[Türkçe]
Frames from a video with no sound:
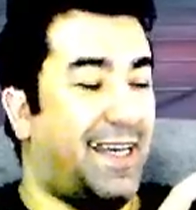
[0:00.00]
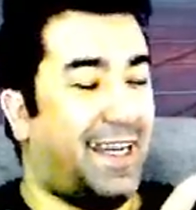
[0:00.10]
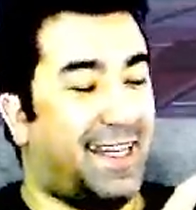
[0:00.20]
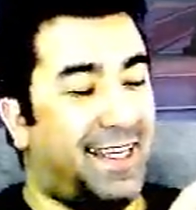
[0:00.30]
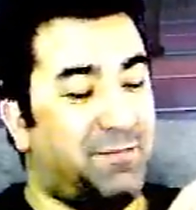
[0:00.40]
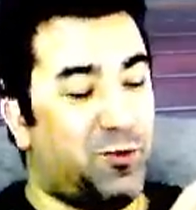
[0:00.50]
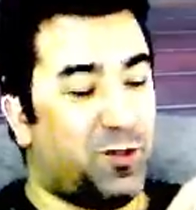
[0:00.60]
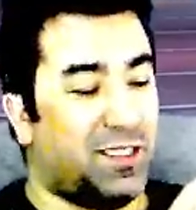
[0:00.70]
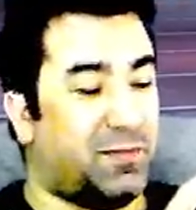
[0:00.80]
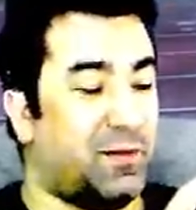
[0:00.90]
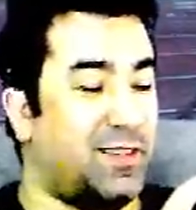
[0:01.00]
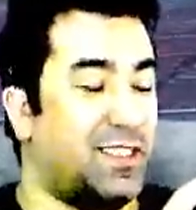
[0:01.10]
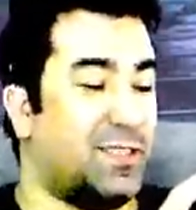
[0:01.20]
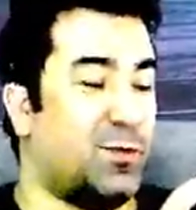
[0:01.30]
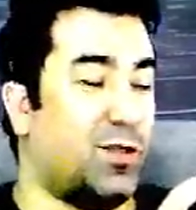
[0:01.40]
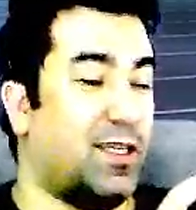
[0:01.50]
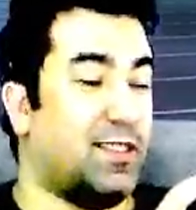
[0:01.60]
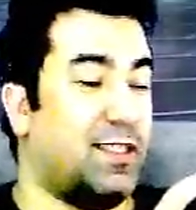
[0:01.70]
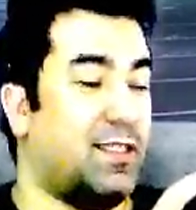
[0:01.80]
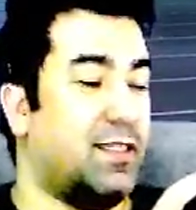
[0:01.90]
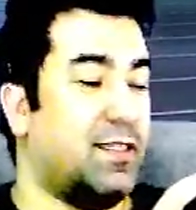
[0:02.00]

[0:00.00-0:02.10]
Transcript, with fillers: her daim çok yapabileceğiniz bir olay değil.